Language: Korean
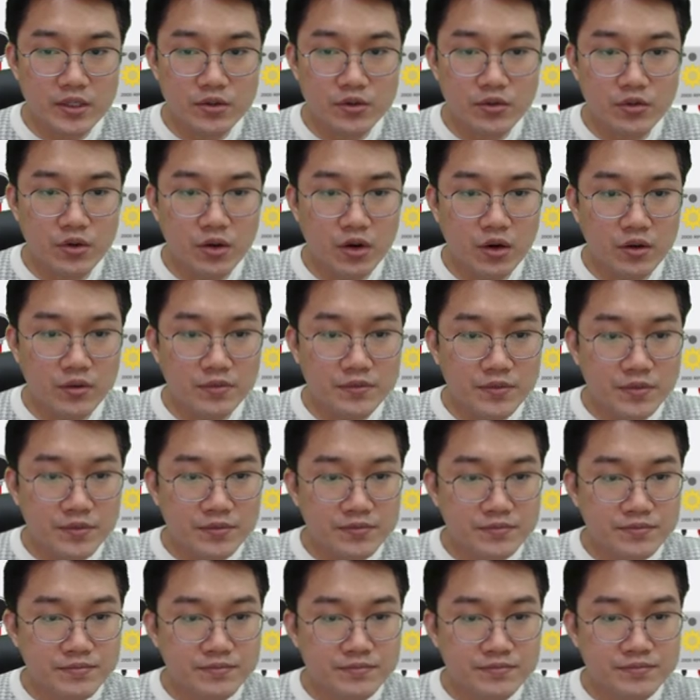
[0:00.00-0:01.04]
있고요
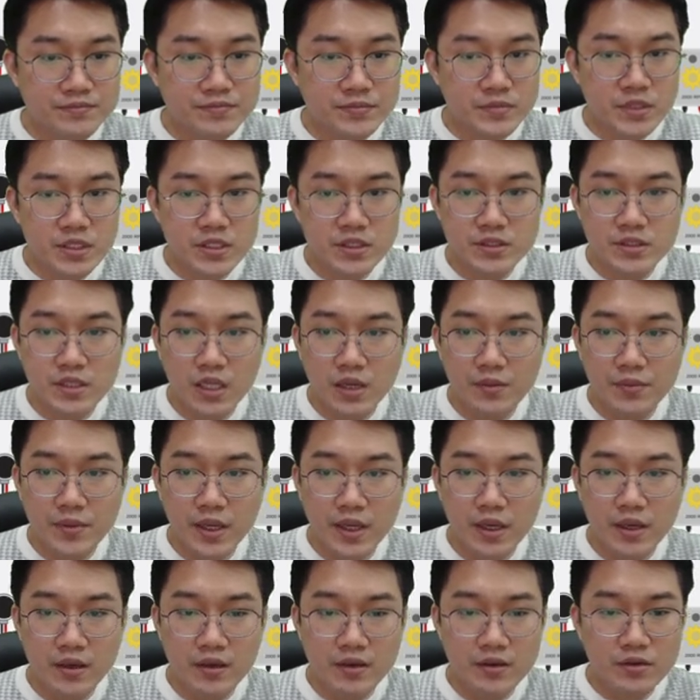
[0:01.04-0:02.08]
음, 그
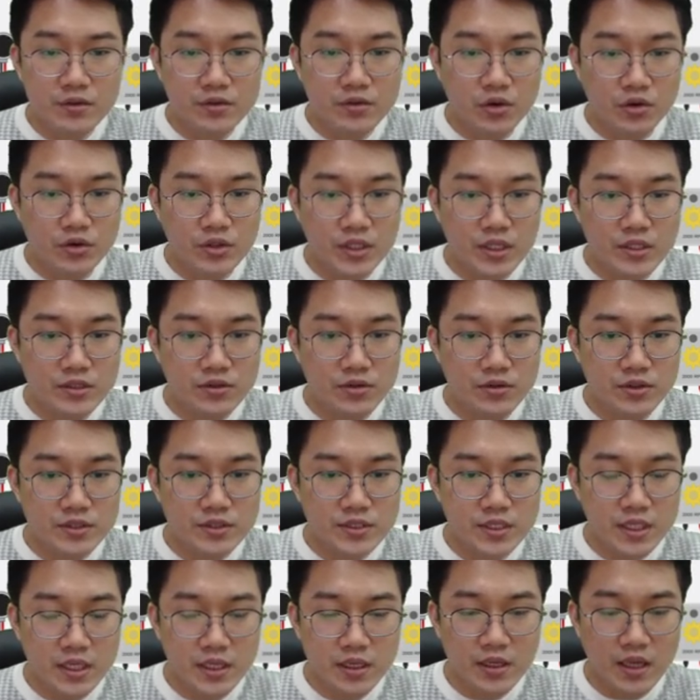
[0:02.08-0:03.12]
다음에 여기에서
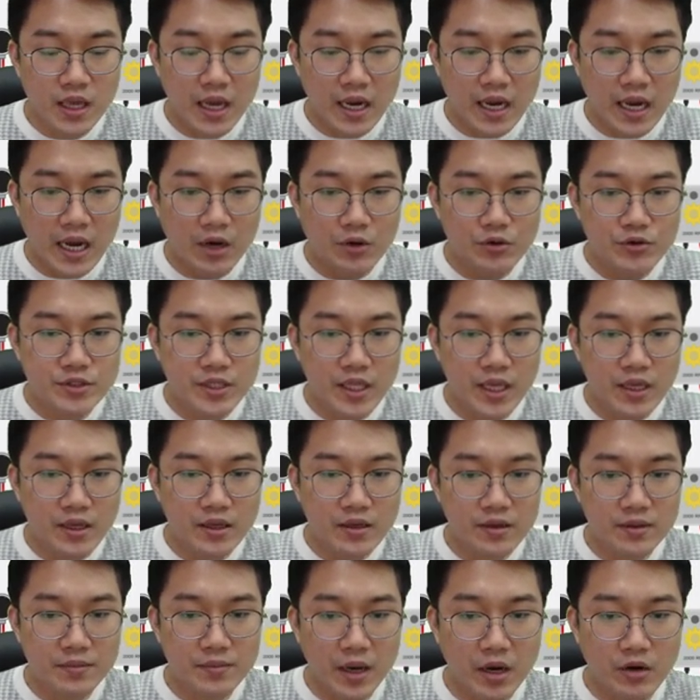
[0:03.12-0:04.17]
이제
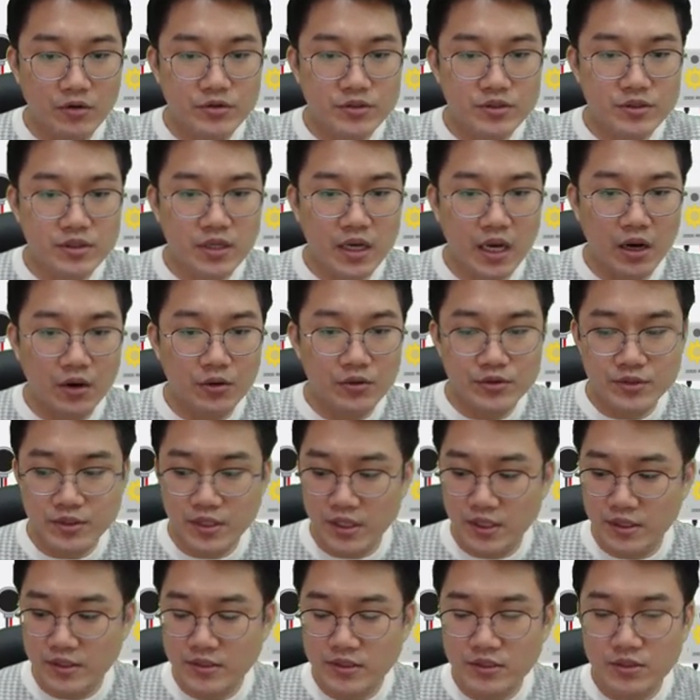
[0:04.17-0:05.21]
가운데 마우스
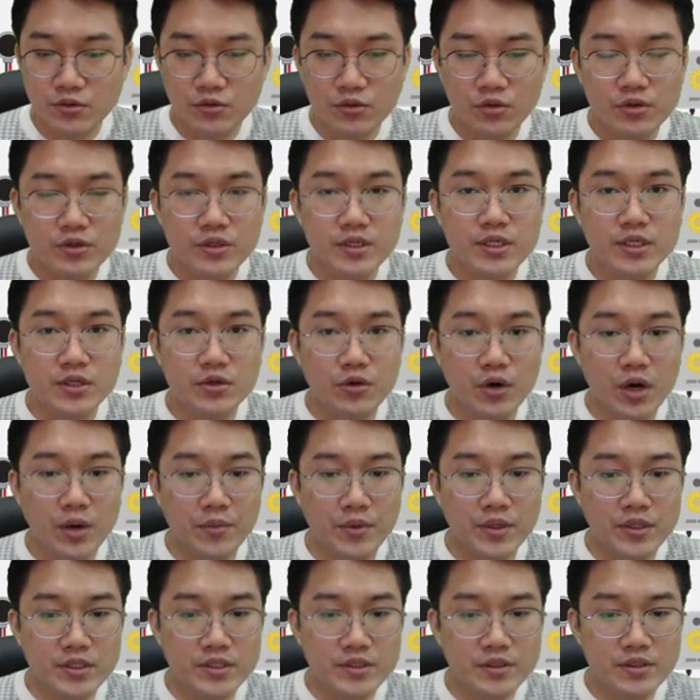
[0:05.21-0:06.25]
가운데 스크롤을
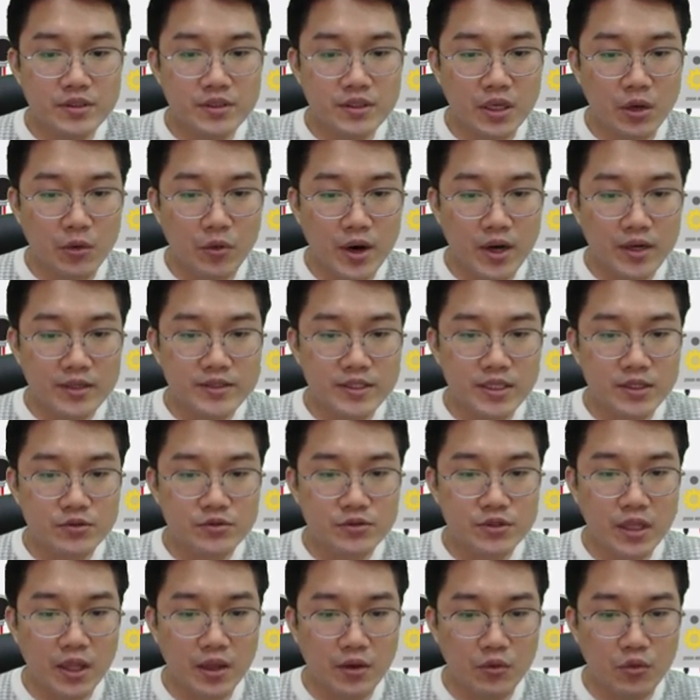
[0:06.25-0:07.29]
이용하면은
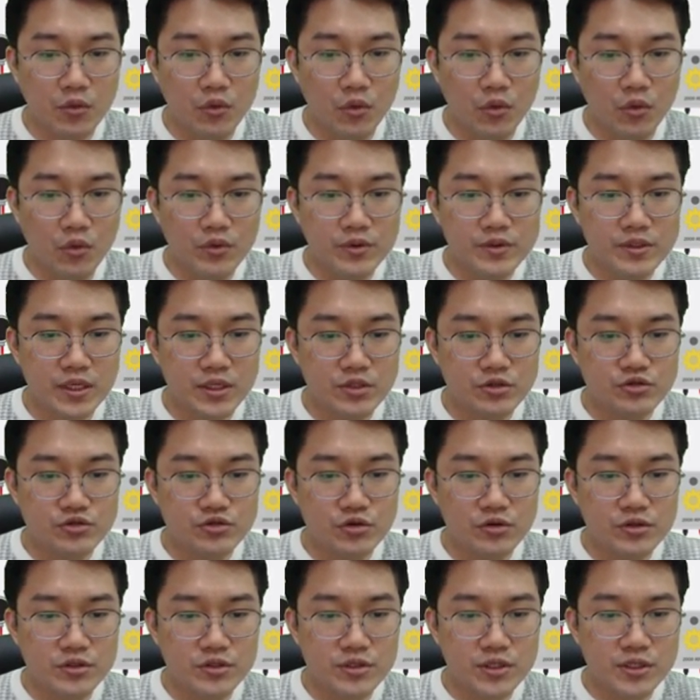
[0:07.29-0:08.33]
확대도 되고 예,
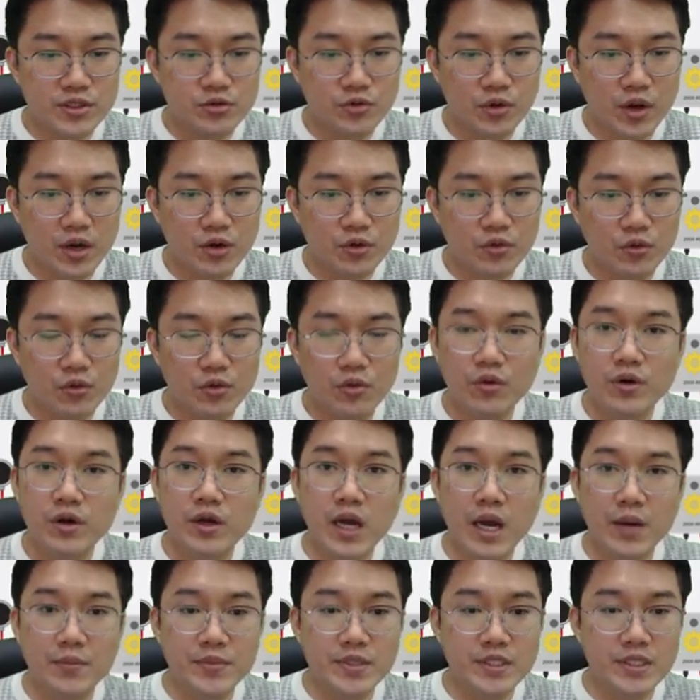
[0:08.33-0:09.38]
줄어들기도 하고
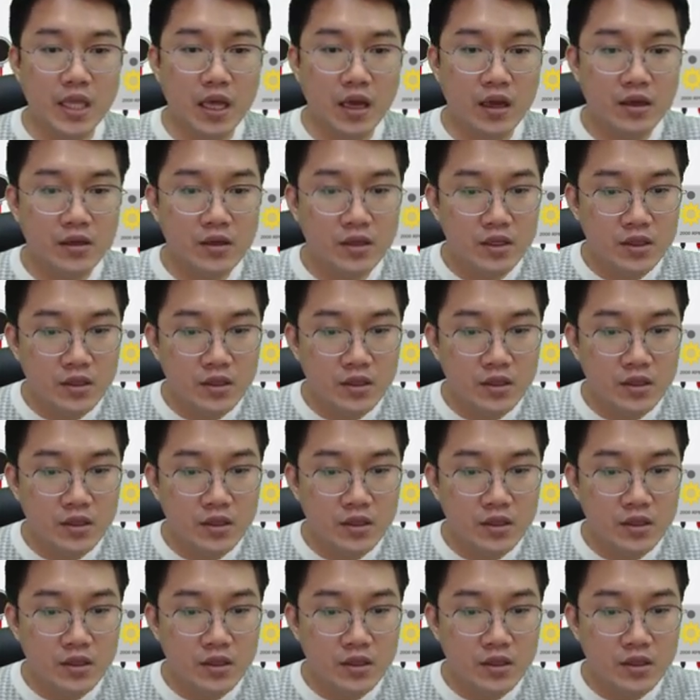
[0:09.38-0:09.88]
합니다